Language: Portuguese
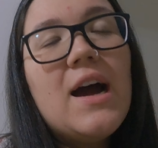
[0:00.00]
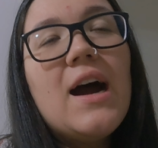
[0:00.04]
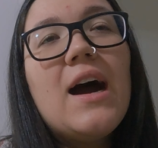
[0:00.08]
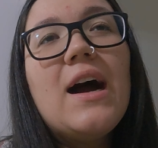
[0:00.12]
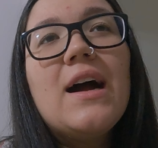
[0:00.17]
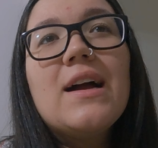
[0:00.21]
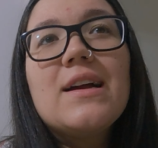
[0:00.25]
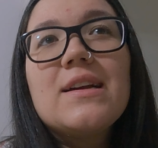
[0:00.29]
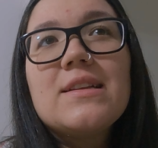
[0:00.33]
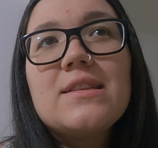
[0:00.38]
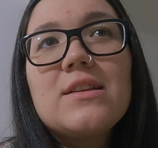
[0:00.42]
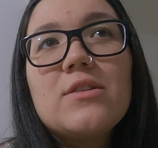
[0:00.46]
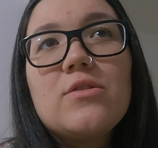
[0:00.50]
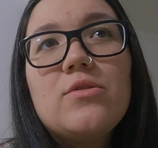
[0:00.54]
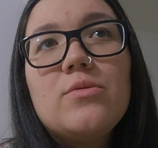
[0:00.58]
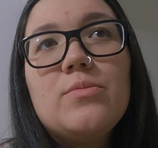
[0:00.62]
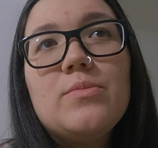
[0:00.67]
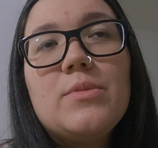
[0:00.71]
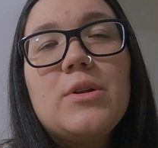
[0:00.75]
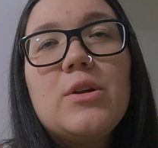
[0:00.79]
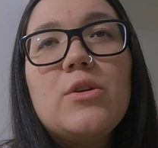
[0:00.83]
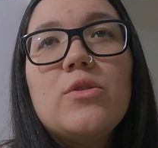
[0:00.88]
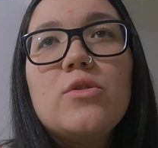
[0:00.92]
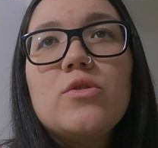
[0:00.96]
a Agatha
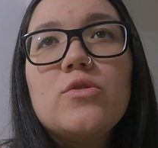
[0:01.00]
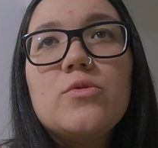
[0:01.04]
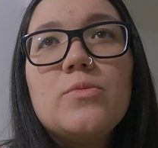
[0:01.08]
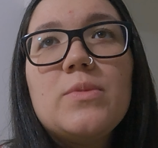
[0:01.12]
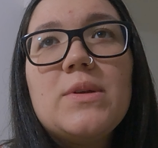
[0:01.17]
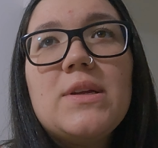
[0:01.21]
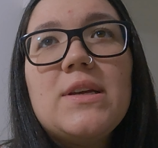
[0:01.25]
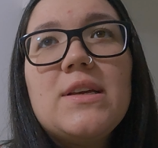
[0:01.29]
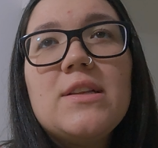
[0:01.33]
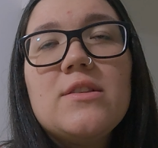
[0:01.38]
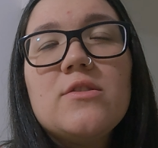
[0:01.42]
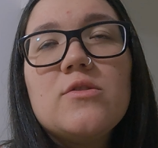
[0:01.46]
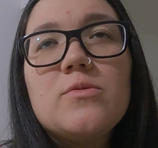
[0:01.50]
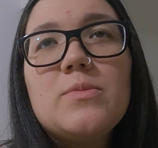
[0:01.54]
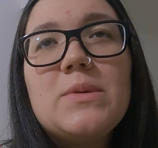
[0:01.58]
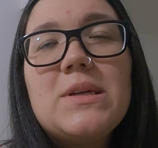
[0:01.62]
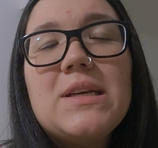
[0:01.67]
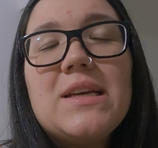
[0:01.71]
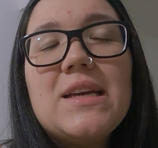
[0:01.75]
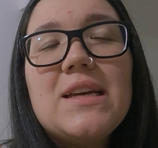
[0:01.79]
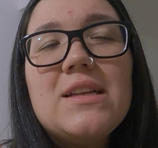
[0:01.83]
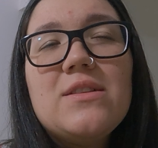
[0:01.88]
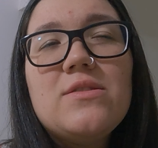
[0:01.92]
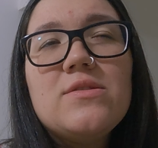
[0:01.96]
brincou no brin nos
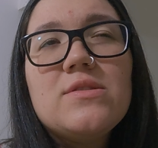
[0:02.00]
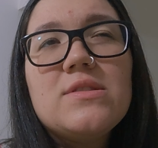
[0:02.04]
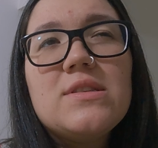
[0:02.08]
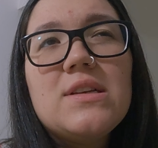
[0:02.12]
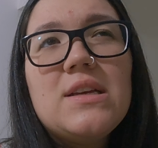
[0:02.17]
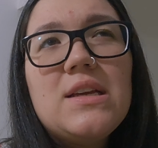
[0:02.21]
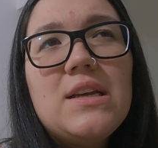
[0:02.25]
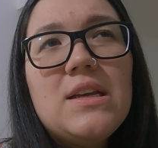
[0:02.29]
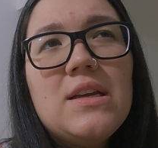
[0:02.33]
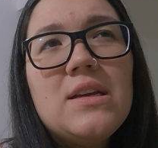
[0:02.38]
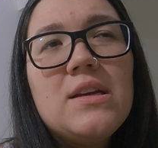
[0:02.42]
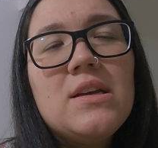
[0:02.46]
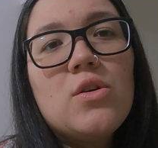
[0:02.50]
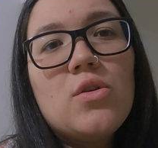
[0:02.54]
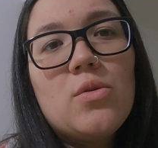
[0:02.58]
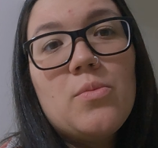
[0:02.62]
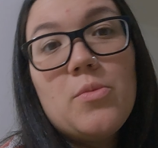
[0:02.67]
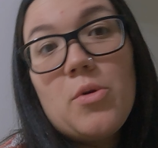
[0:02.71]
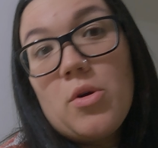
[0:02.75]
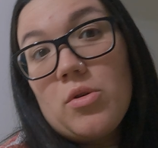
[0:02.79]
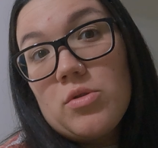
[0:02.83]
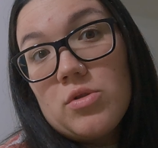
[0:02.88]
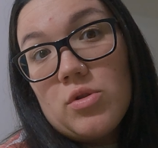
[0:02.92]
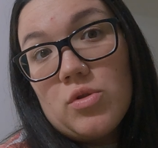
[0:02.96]
brinquedos e o
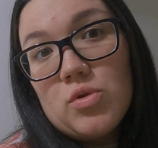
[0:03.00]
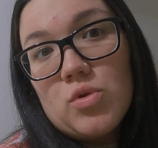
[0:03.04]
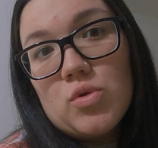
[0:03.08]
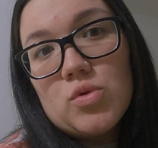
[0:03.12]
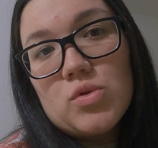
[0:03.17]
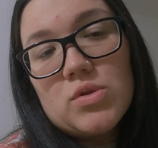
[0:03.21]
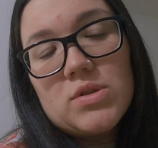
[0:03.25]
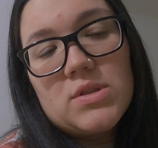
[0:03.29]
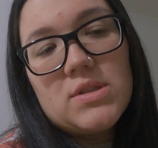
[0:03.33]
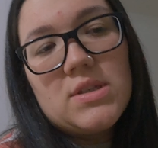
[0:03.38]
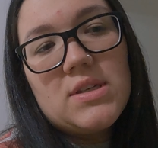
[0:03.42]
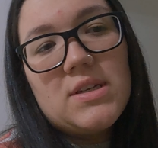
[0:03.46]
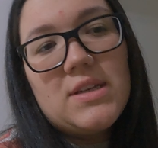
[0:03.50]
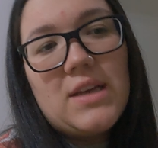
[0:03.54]
meu algodão doce.